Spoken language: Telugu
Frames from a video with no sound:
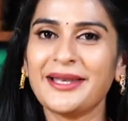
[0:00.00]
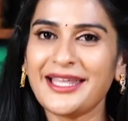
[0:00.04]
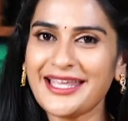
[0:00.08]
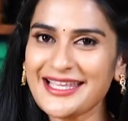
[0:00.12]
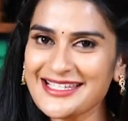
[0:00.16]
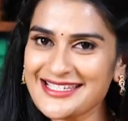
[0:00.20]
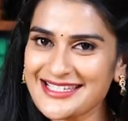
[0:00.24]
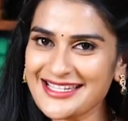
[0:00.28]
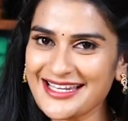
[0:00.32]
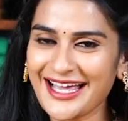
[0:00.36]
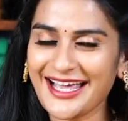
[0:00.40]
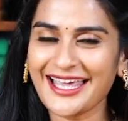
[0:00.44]

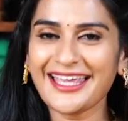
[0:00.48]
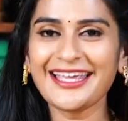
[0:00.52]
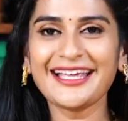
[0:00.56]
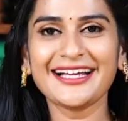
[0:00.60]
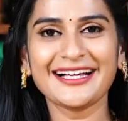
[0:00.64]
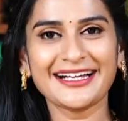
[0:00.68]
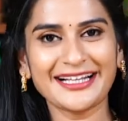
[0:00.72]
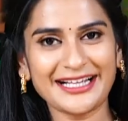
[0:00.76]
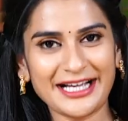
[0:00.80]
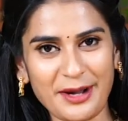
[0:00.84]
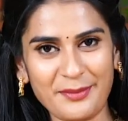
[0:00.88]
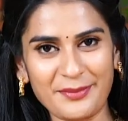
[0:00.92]
Please like,
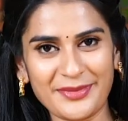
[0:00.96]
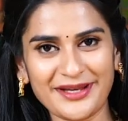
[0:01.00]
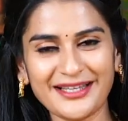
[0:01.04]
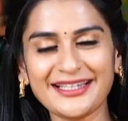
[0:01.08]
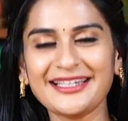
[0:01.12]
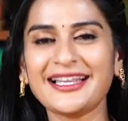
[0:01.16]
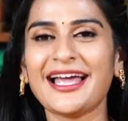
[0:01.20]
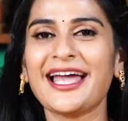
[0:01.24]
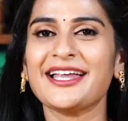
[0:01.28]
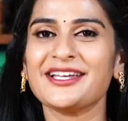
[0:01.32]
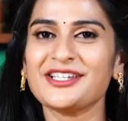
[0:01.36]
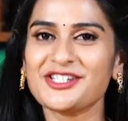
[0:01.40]

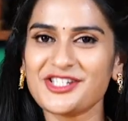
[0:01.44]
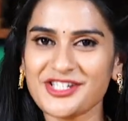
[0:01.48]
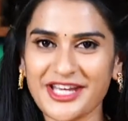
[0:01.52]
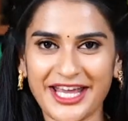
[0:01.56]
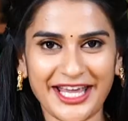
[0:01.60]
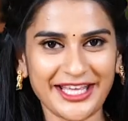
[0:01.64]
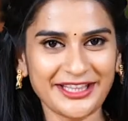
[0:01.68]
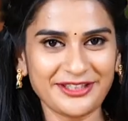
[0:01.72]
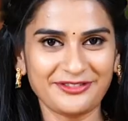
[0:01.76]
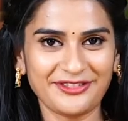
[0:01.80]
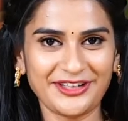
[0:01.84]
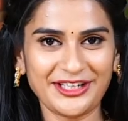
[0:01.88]
comment and
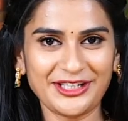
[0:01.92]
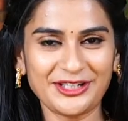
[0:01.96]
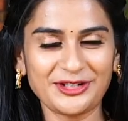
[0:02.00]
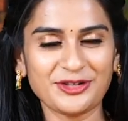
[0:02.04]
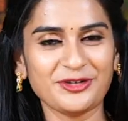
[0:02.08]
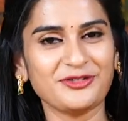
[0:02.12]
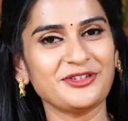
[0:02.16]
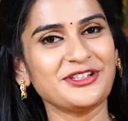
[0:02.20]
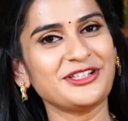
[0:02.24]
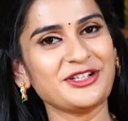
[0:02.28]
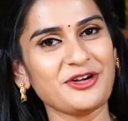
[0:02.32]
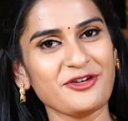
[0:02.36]
share the
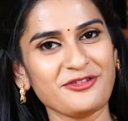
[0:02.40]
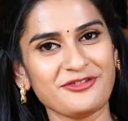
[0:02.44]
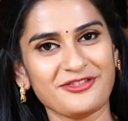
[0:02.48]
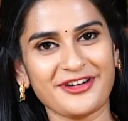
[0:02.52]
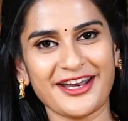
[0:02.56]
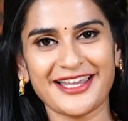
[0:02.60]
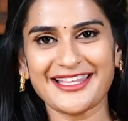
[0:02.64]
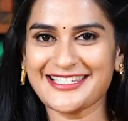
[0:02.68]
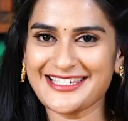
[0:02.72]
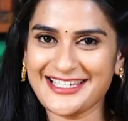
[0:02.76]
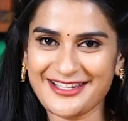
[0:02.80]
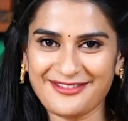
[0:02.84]
video with your
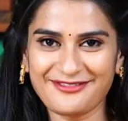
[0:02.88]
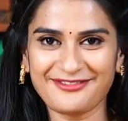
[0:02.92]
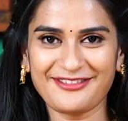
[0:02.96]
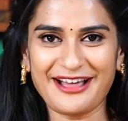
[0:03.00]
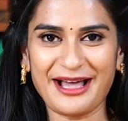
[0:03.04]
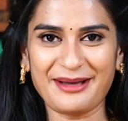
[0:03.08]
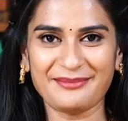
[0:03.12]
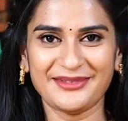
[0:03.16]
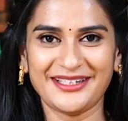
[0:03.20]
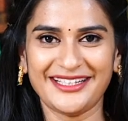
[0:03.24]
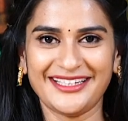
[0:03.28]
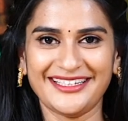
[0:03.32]
friends and
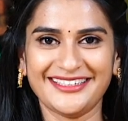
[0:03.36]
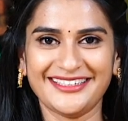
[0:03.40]
family.